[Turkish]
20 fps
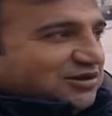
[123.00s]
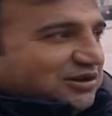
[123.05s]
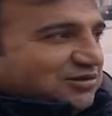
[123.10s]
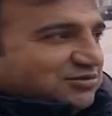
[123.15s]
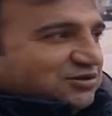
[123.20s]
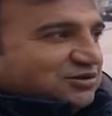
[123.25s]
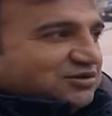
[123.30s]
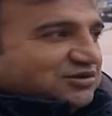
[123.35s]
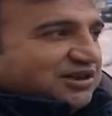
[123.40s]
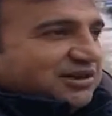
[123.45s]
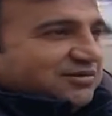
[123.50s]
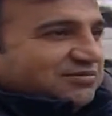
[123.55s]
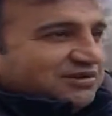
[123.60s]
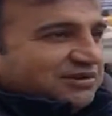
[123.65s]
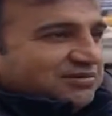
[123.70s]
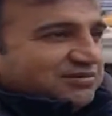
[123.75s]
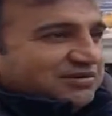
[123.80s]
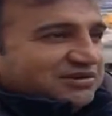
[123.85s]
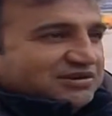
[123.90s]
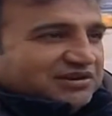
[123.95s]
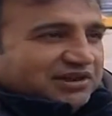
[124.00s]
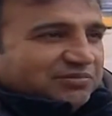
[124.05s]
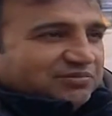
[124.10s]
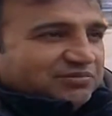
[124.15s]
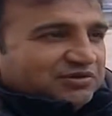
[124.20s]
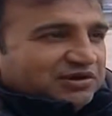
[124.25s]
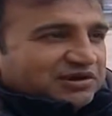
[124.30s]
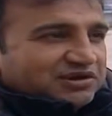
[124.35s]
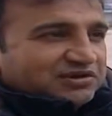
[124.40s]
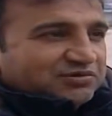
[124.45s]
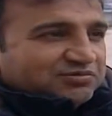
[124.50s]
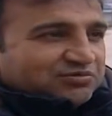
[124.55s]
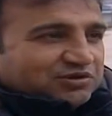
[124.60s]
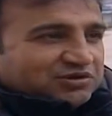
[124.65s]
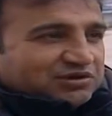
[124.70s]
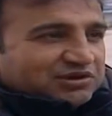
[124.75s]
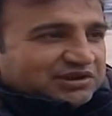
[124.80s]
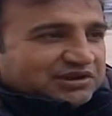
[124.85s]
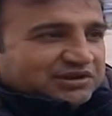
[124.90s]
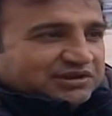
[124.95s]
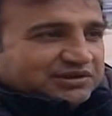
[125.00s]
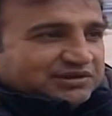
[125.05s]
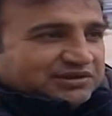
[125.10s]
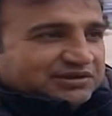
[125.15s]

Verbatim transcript: kalan çocuklarımıza bunu şey yapmıyor, yansıtmıyoruz yani.